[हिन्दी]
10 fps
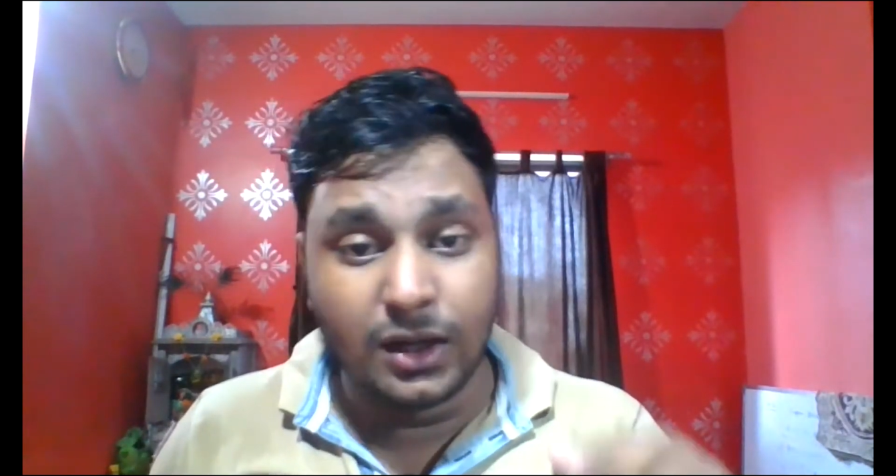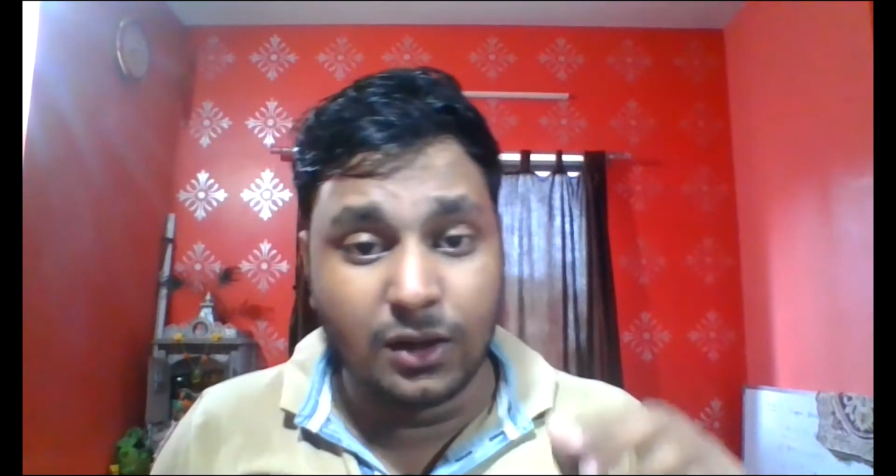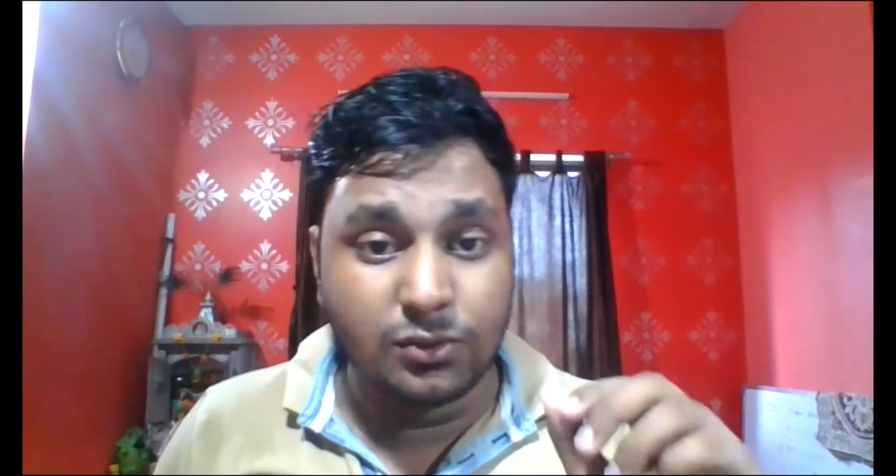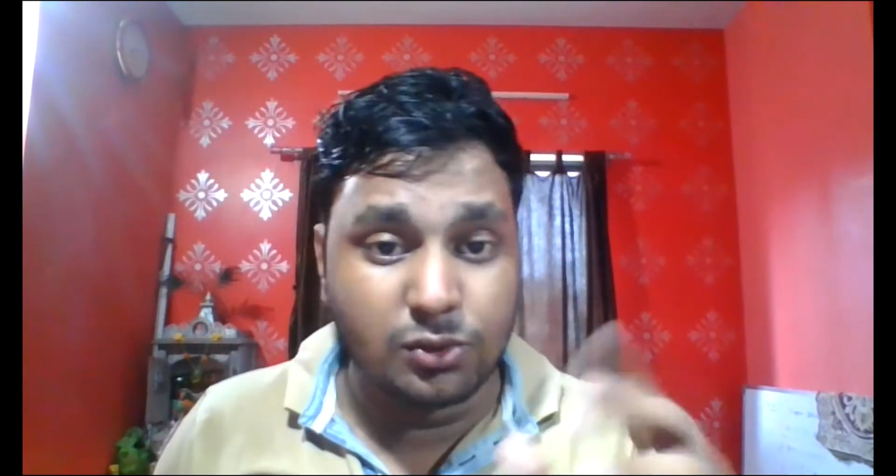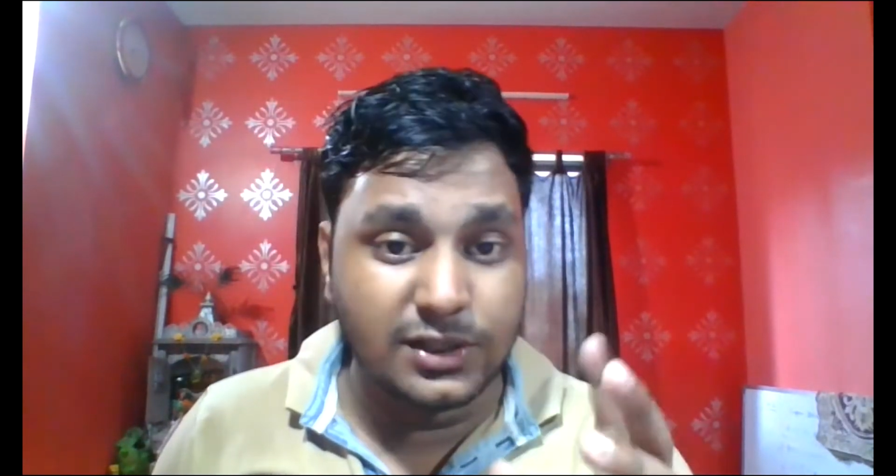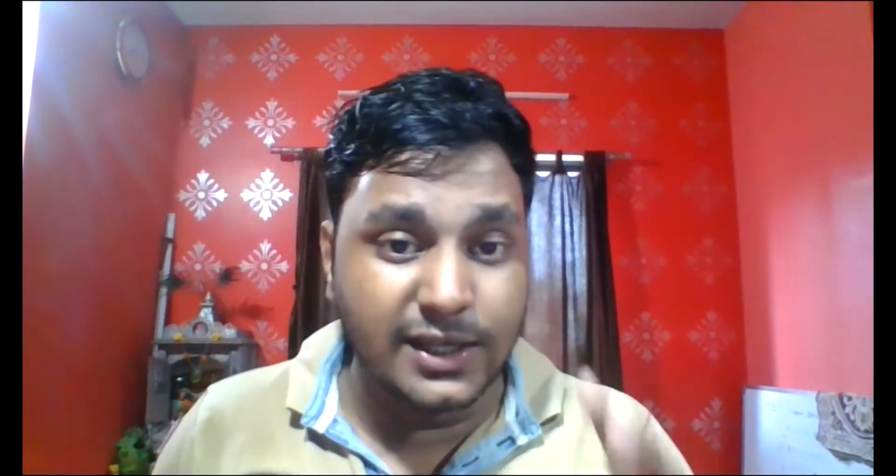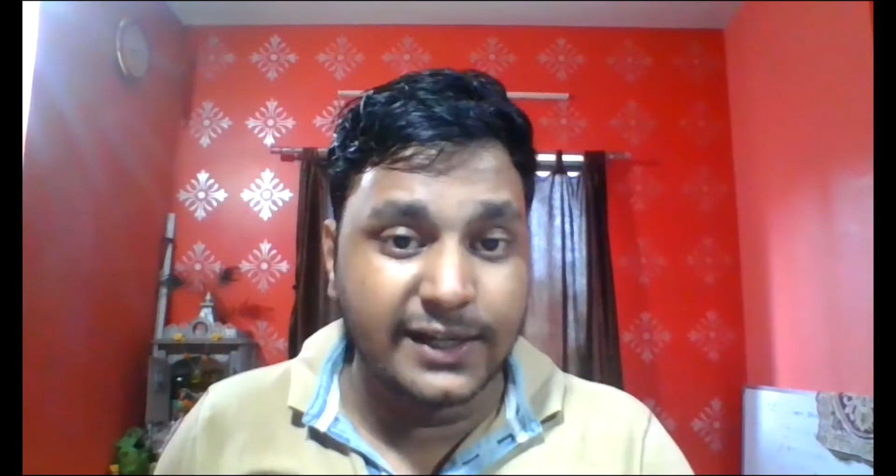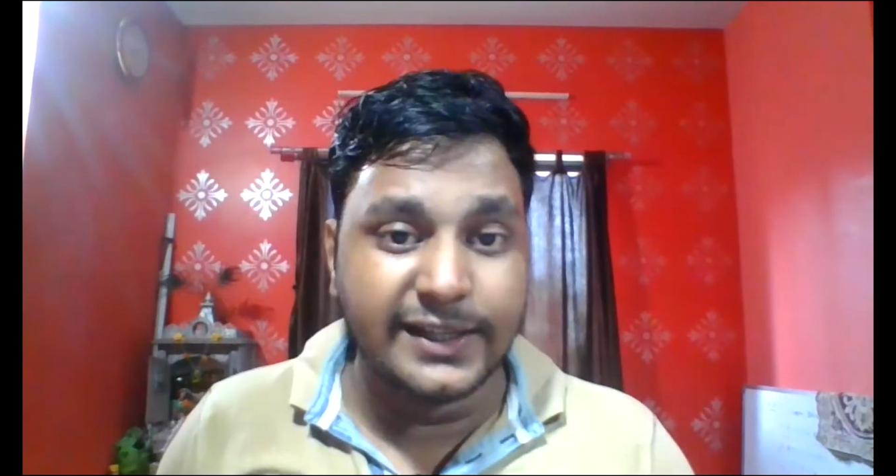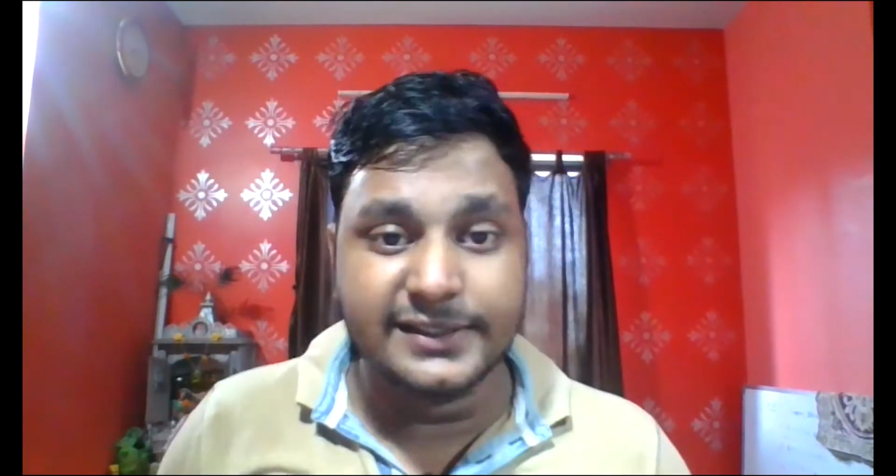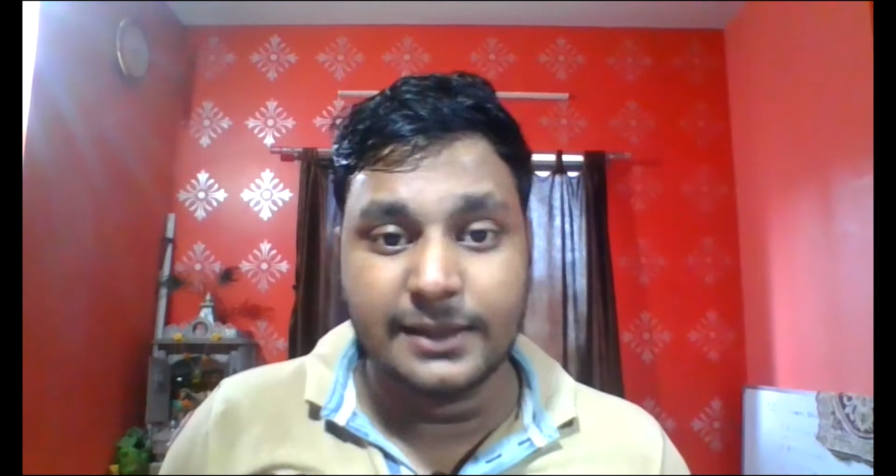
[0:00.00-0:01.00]
वाला हूँ
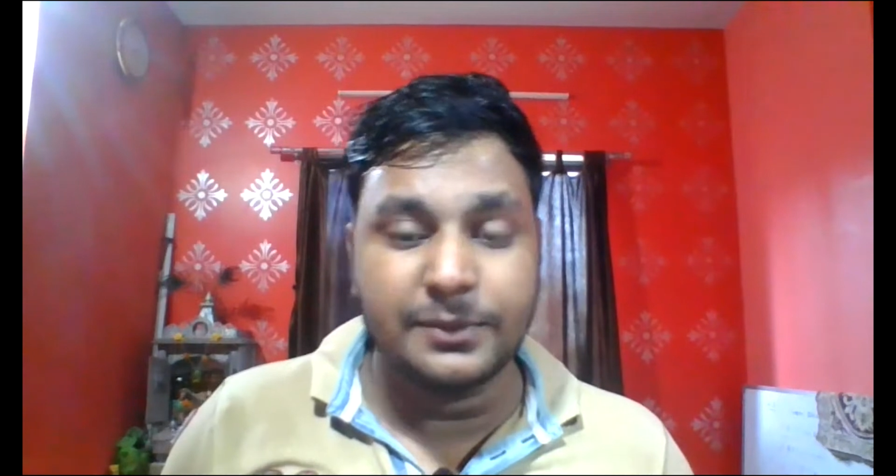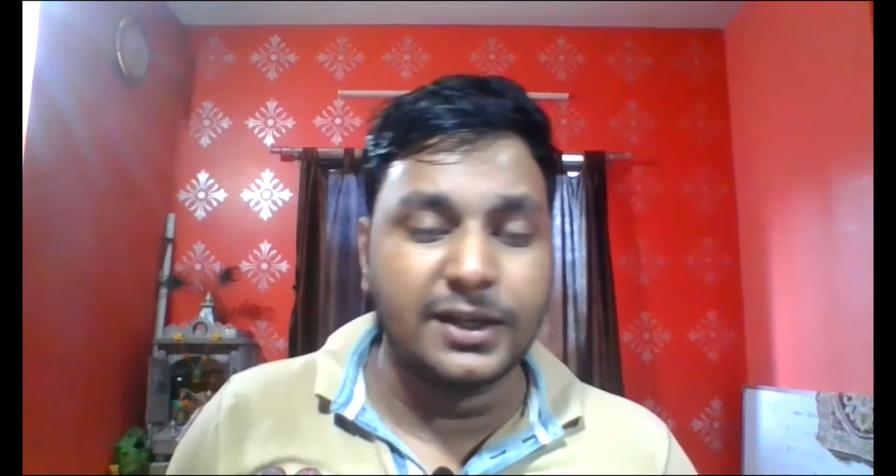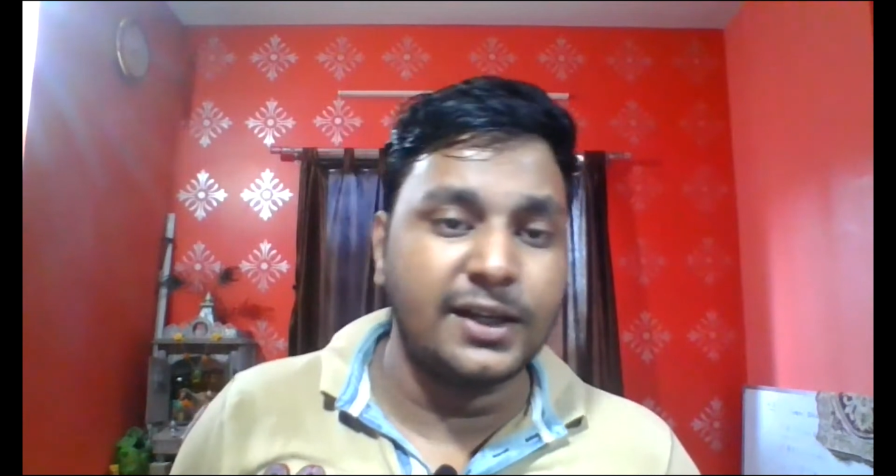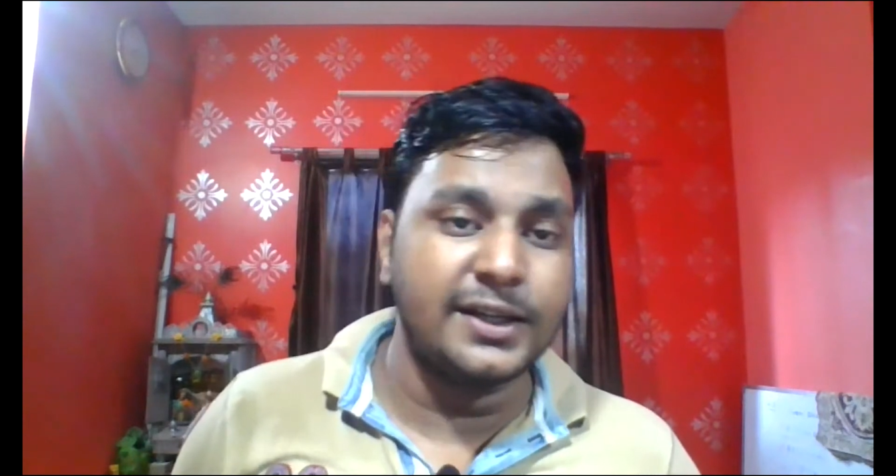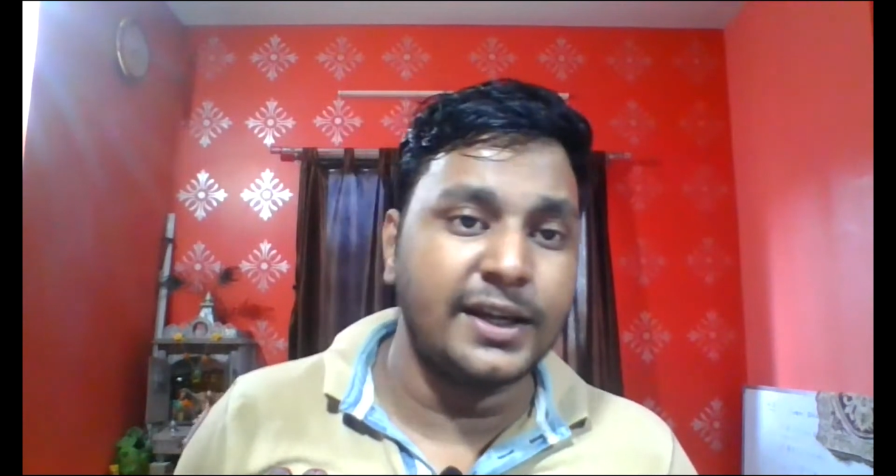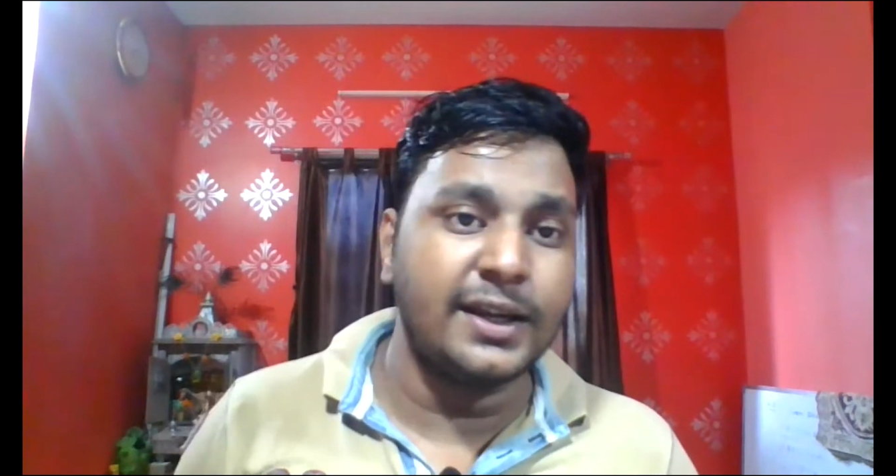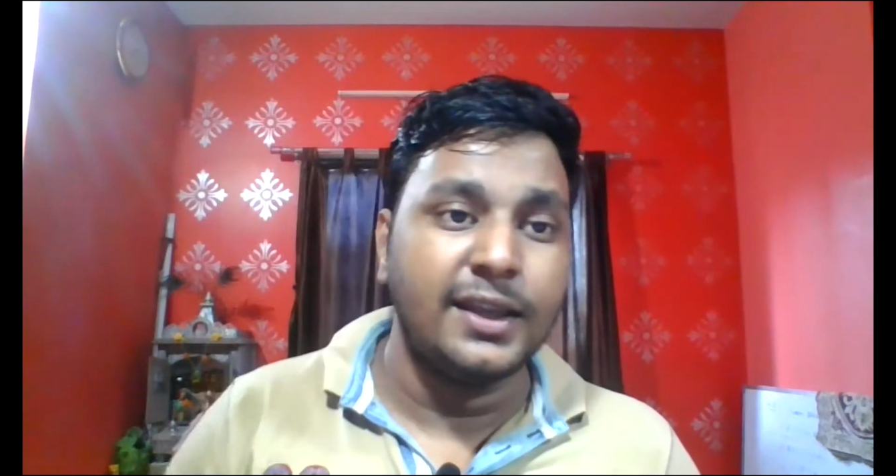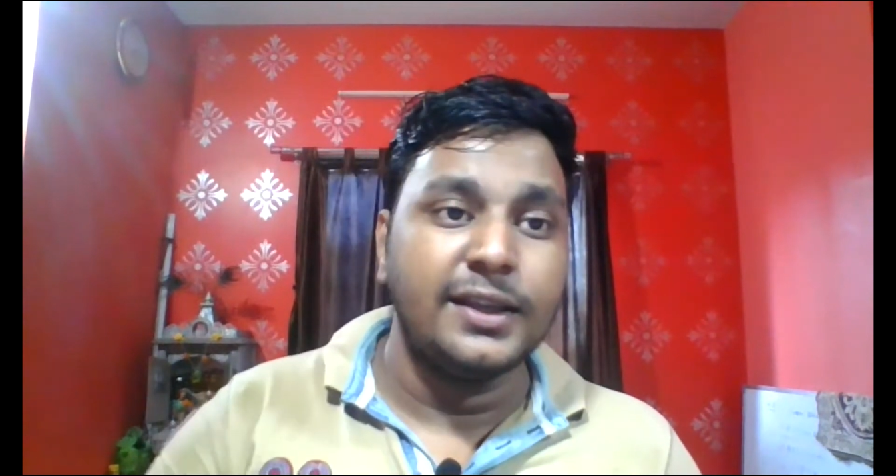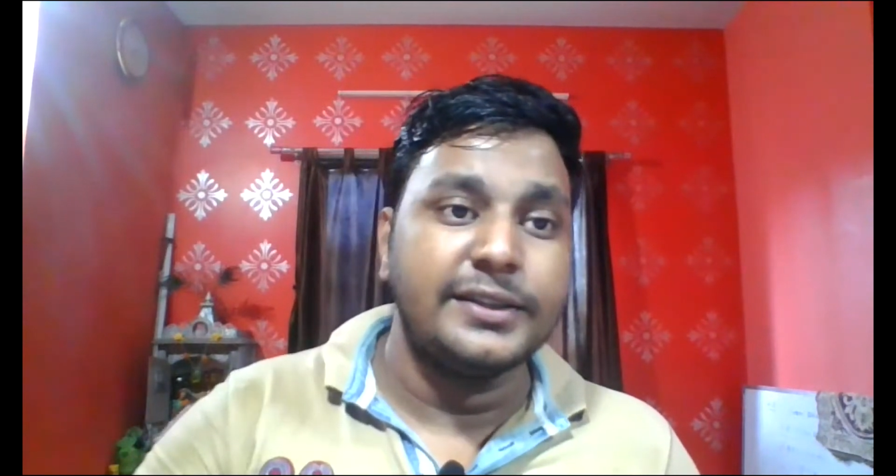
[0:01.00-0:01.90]
गुजकैट एग्जाम के रिलेटेड